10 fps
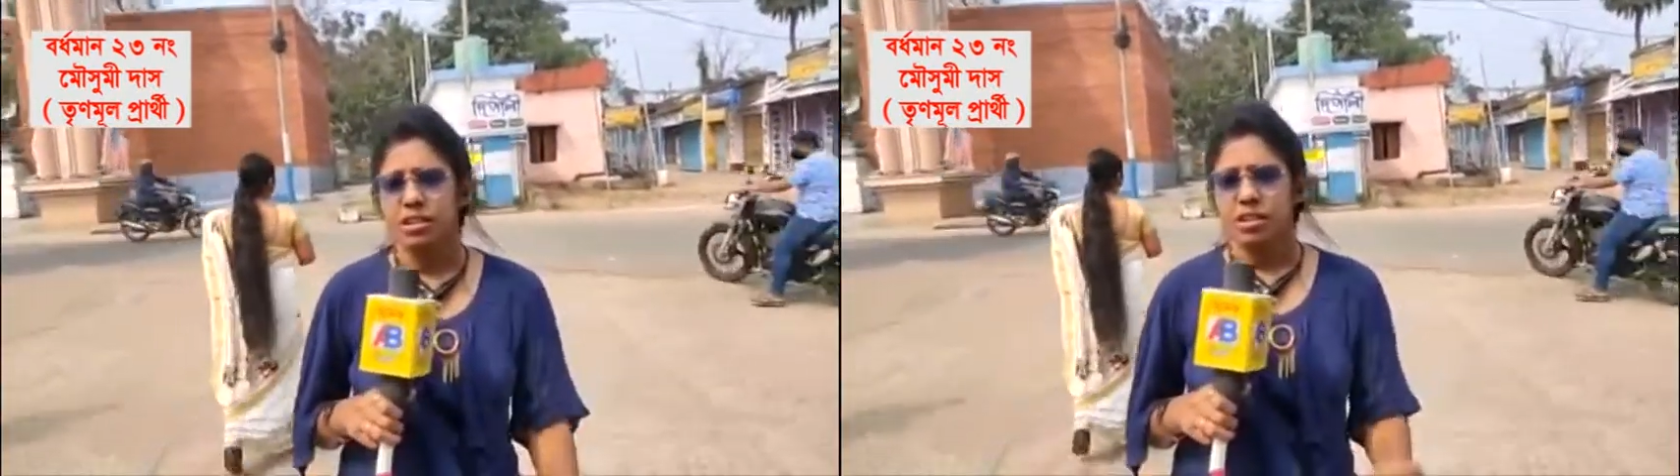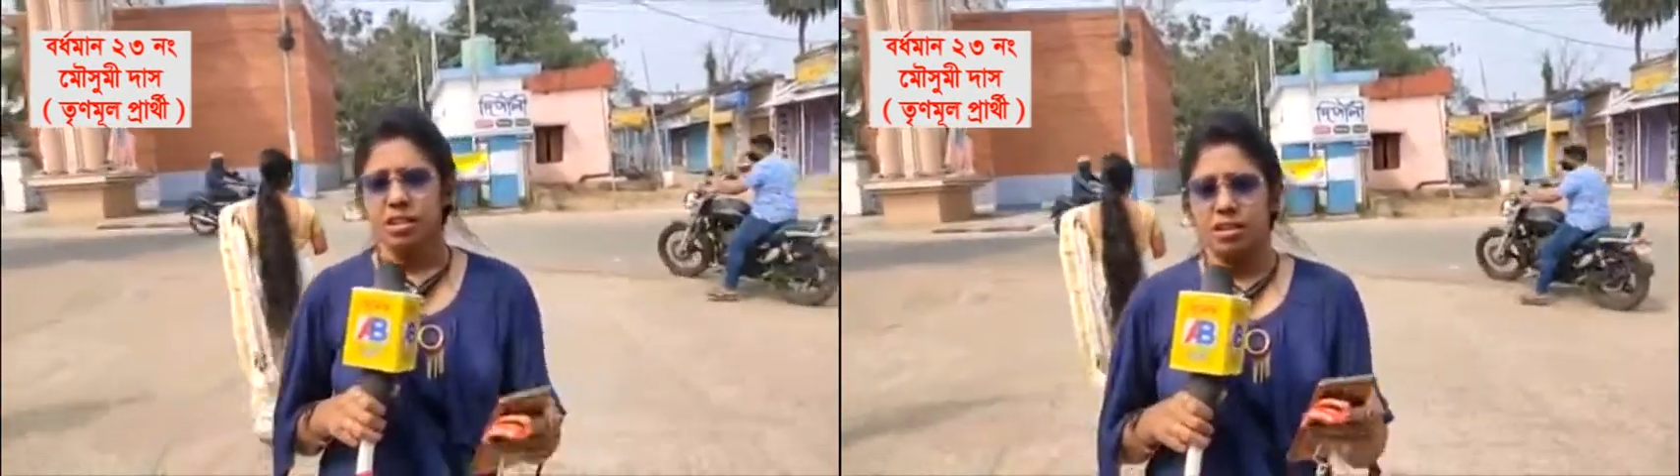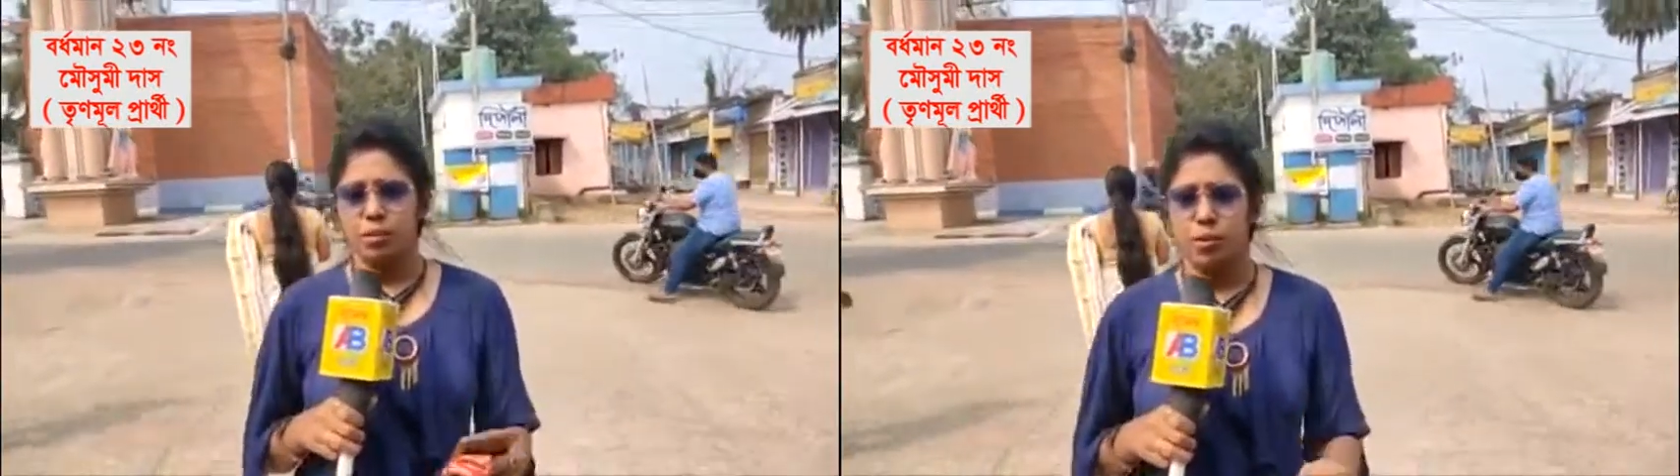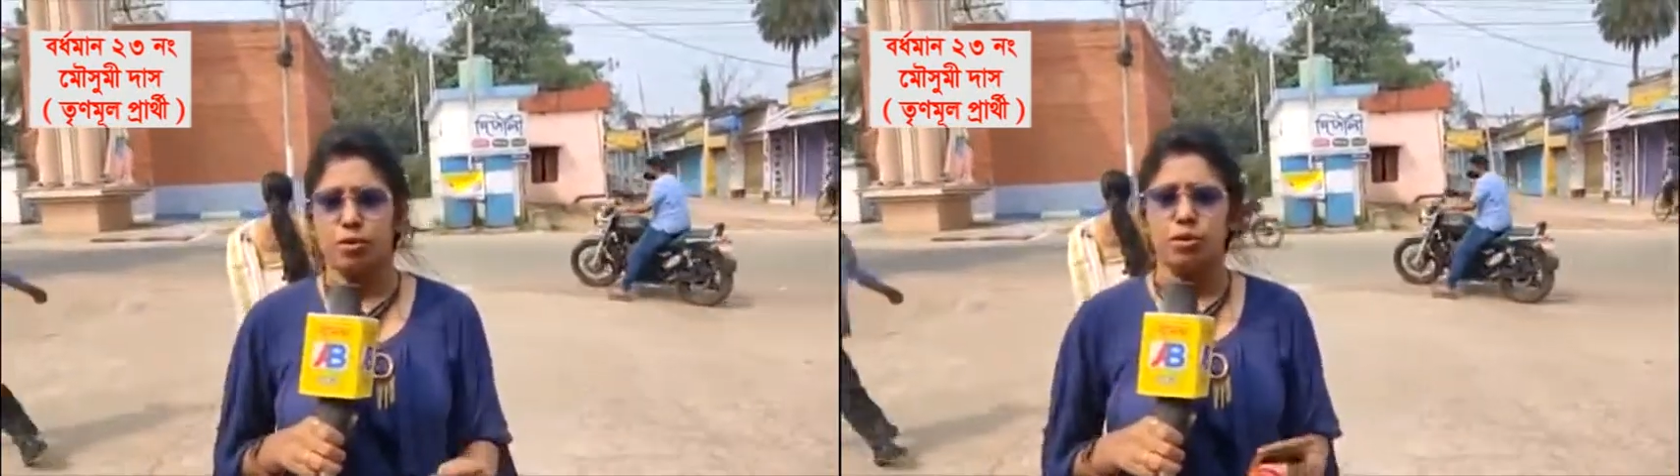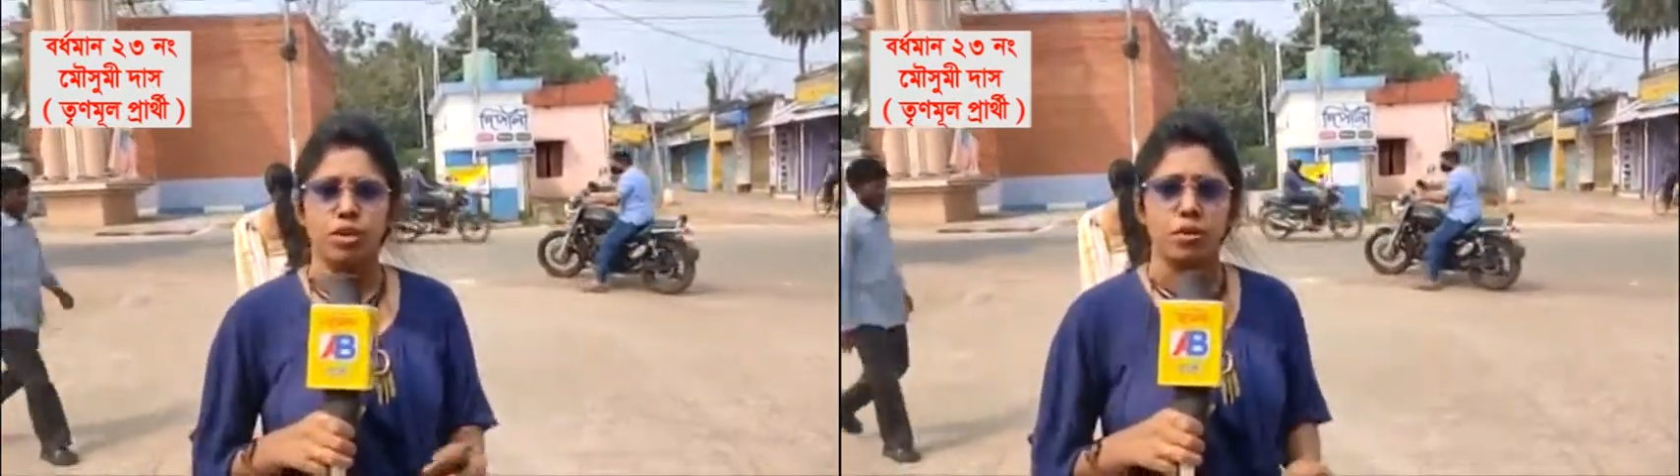পৌরসভা